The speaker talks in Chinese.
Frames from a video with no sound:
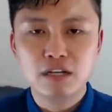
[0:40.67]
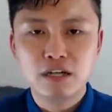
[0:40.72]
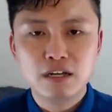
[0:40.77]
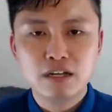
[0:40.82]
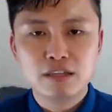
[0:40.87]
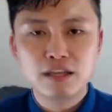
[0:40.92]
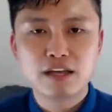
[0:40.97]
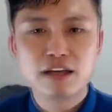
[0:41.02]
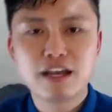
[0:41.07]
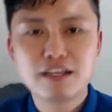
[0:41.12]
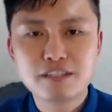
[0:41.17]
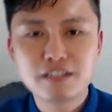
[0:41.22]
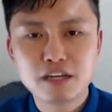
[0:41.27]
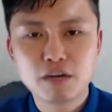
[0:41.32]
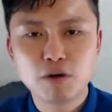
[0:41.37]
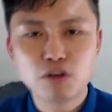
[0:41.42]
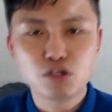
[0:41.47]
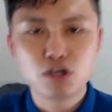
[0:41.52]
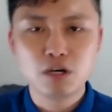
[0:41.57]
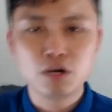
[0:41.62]
那开车的话
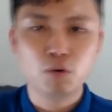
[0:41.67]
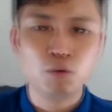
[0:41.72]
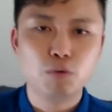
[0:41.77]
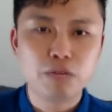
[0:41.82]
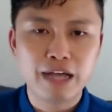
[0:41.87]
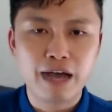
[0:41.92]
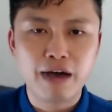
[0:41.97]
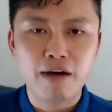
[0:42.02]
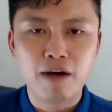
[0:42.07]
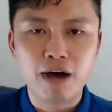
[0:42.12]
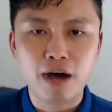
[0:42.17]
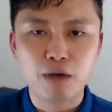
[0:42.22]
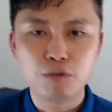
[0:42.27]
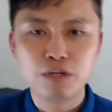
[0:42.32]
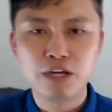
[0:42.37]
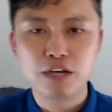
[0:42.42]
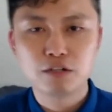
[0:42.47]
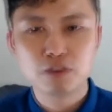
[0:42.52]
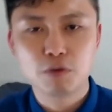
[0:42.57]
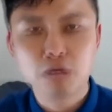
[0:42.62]
就很无聊啊，无聊
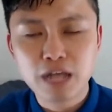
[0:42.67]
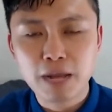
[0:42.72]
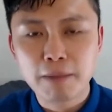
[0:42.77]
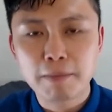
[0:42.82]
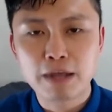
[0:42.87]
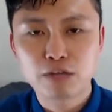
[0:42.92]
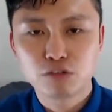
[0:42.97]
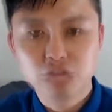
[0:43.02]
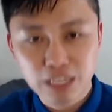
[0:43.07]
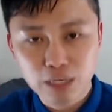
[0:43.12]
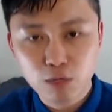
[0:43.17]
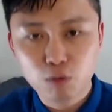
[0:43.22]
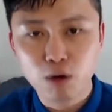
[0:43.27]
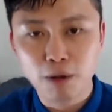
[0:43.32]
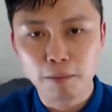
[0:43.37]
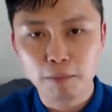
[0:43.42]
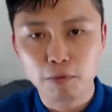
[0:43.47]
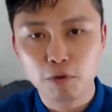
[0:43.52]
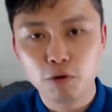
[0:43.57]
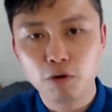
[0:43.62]
的时候干嘛？就听广
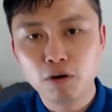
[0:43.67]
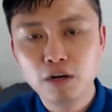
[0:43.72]
播。